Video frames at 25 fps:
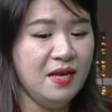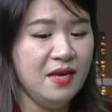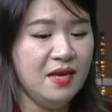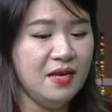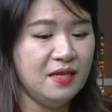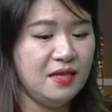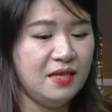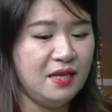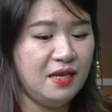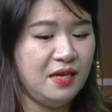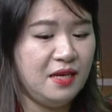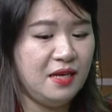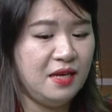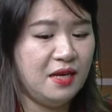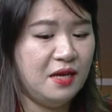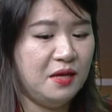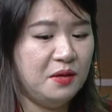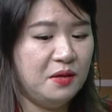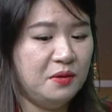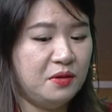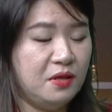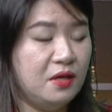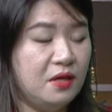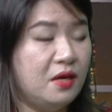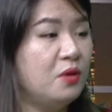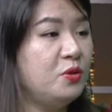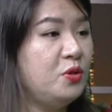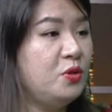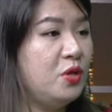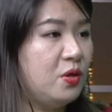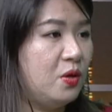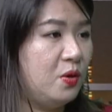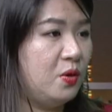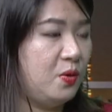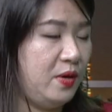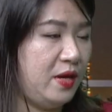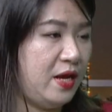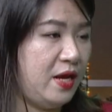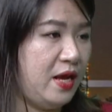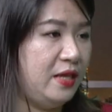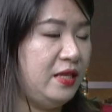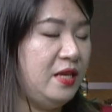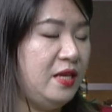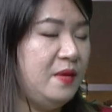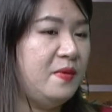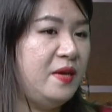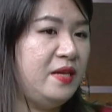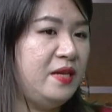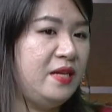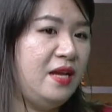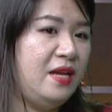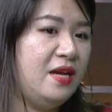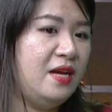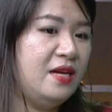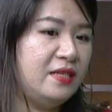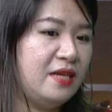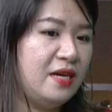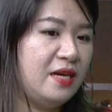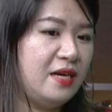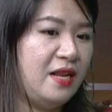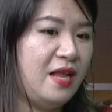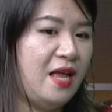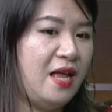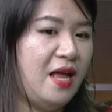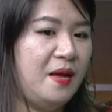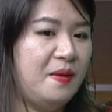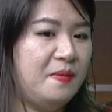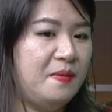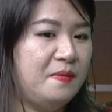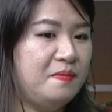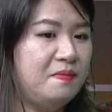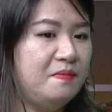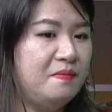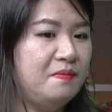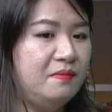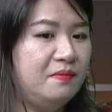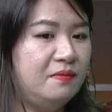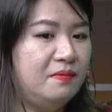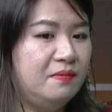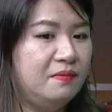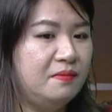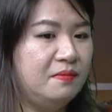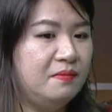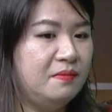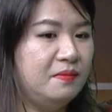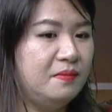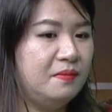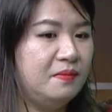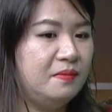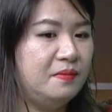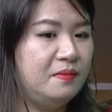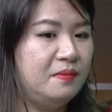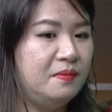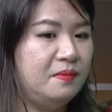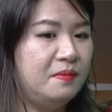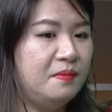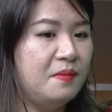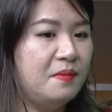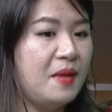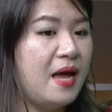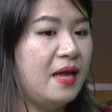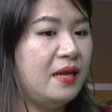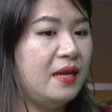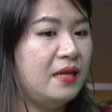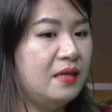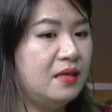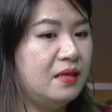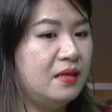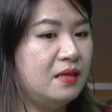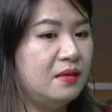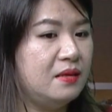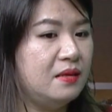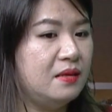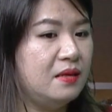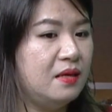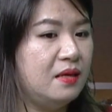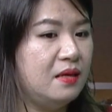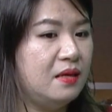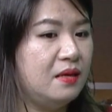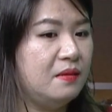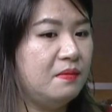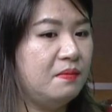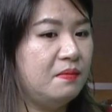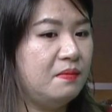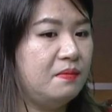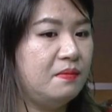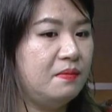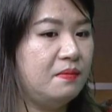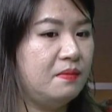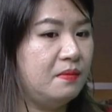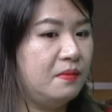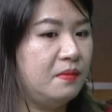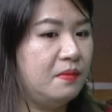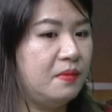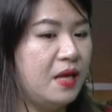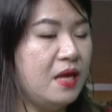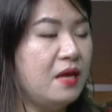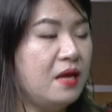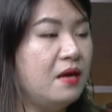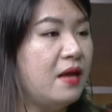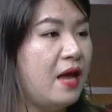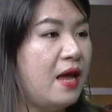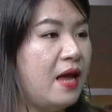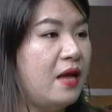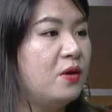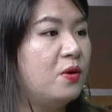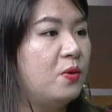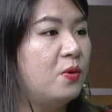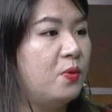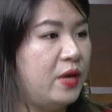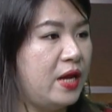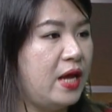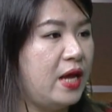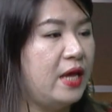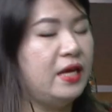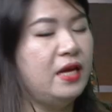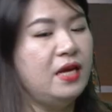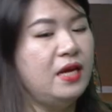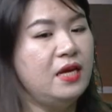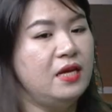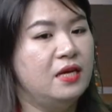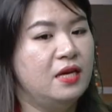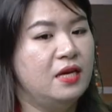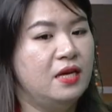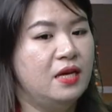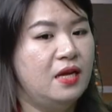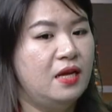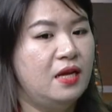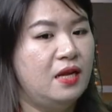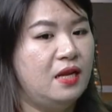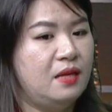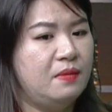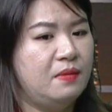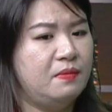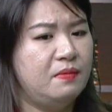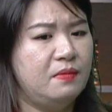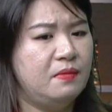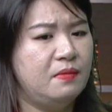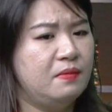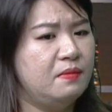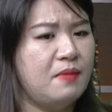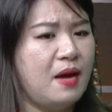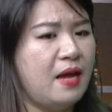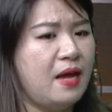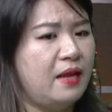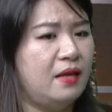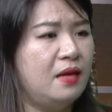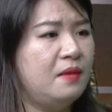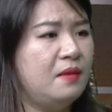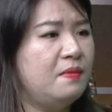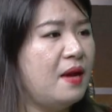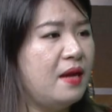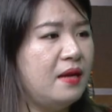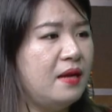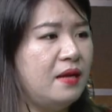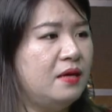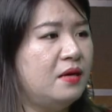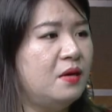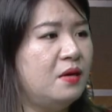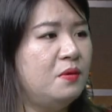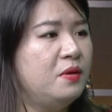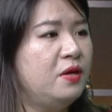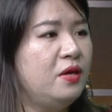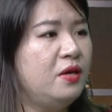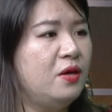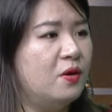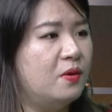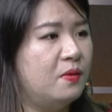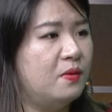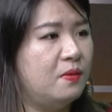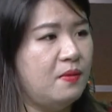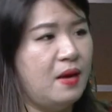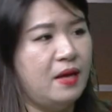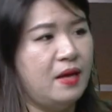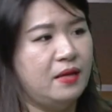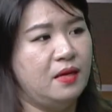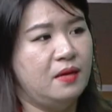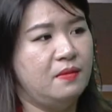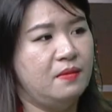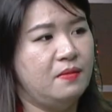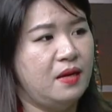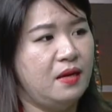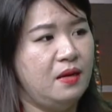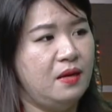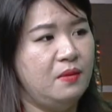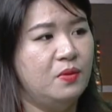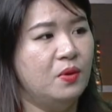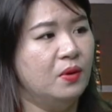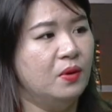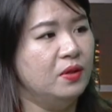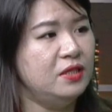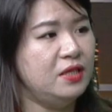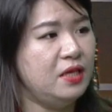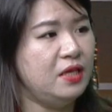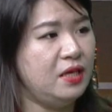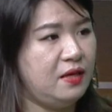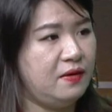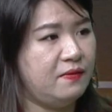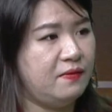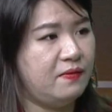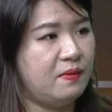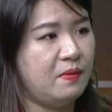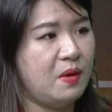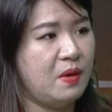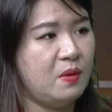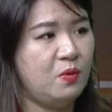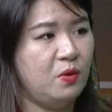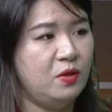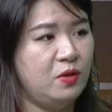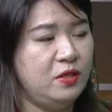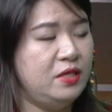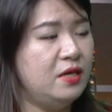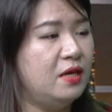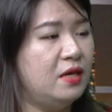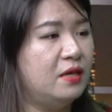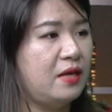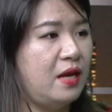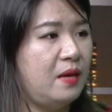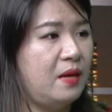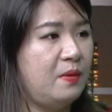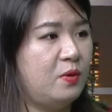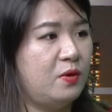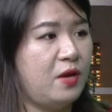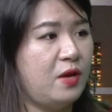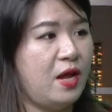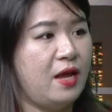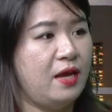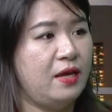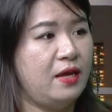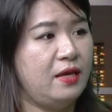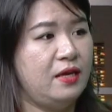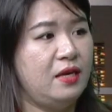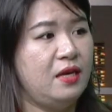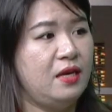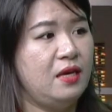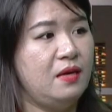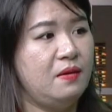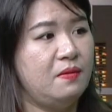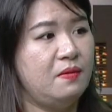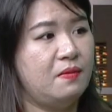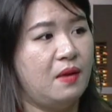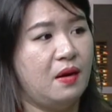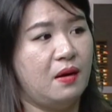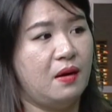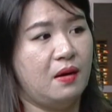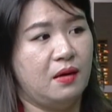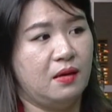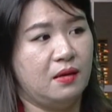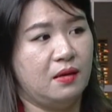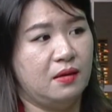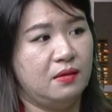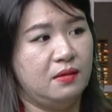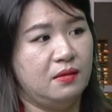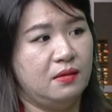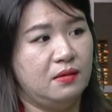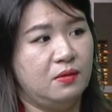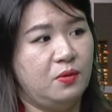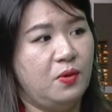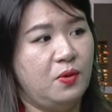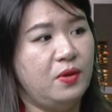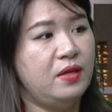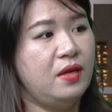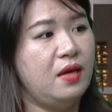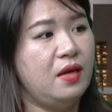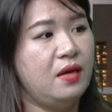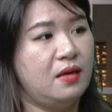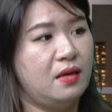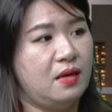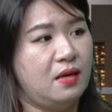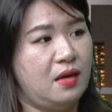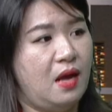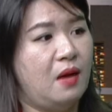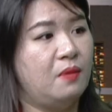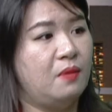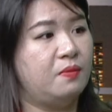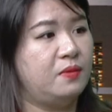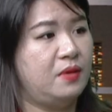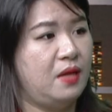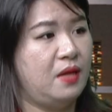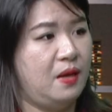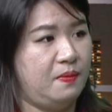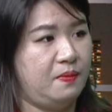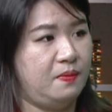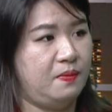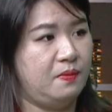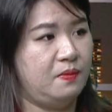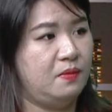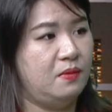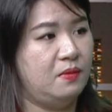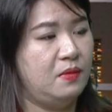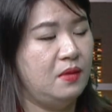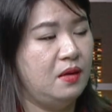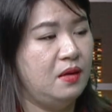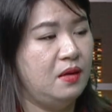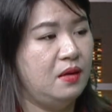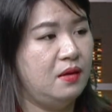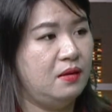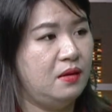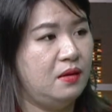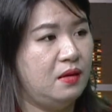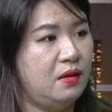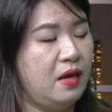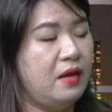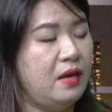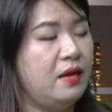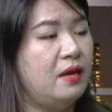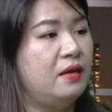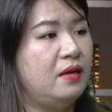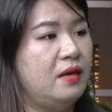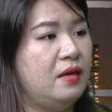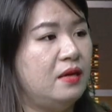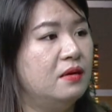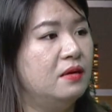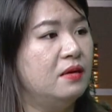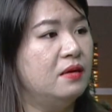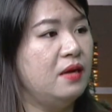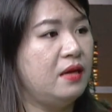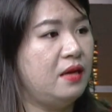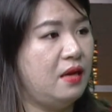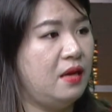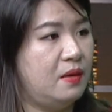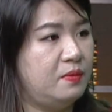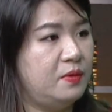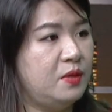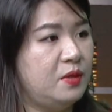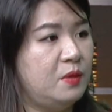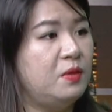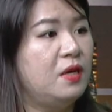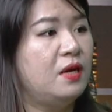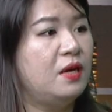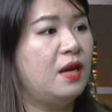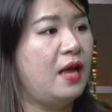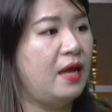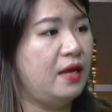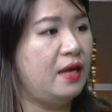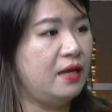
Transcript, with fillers: thì ờ, từ câu chuyện của Nguyệt Ánh thì mình thấy được rằng là bạn ờ, cái người anh của Nguyệt Ánh ấy bản thân bạn ấy không hiểu bản thân bạn ấy muốn gì và mong muốn trở thành một ai khi mà quyết định học tập hay là định hướng nghề nghiệp trong tương lai